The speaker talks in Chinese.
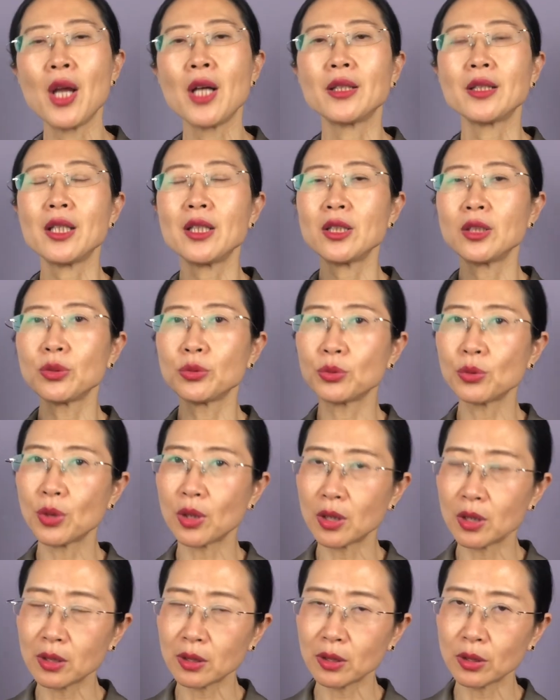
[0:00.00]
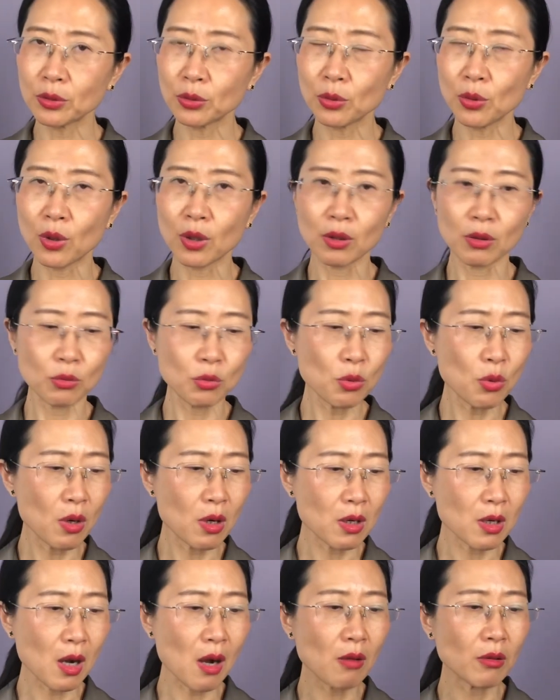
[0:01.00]
但是如果喝的多过
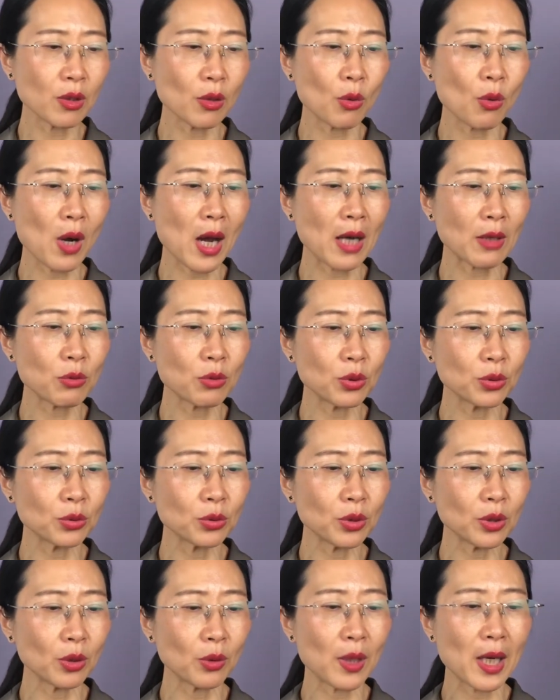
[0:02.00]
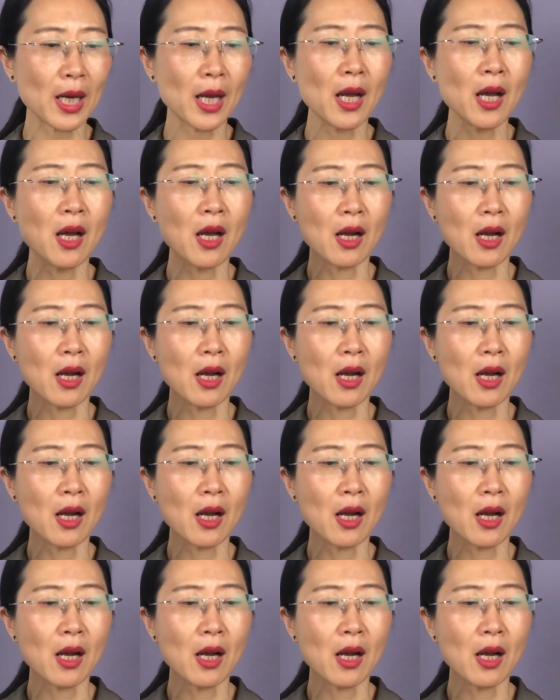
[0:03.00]
高的话，过多的话，